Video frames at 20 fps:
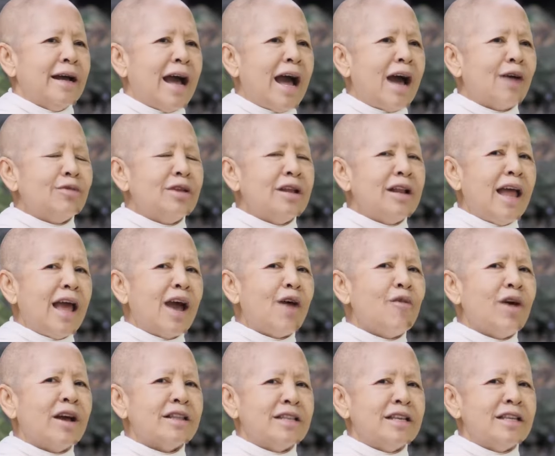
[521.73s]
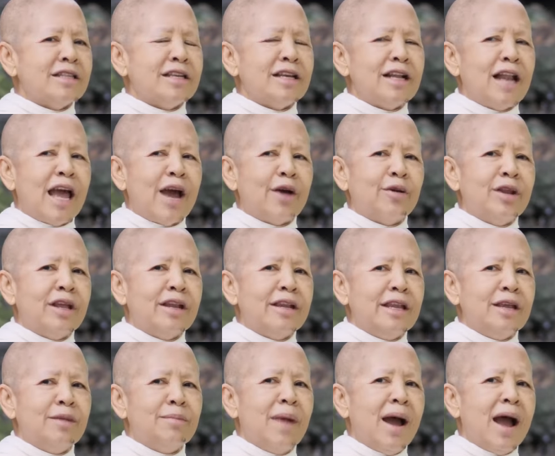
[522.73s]
คราวที่แล้วอาทิตย์ที่แล้วเนี่ย
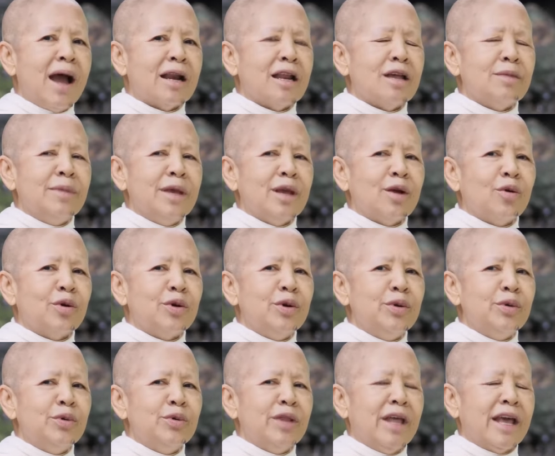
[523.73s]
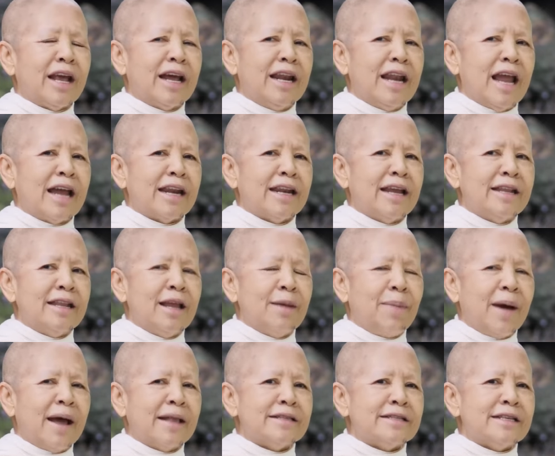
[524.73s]
ดีมากเลยมีคนดูในขณะนั้นนะ
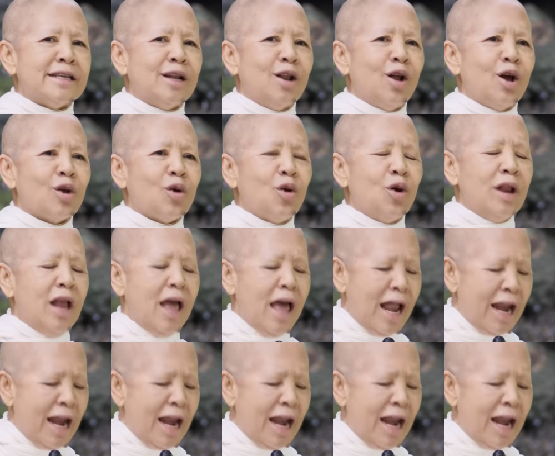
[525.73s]
พันสี่ร้อยคน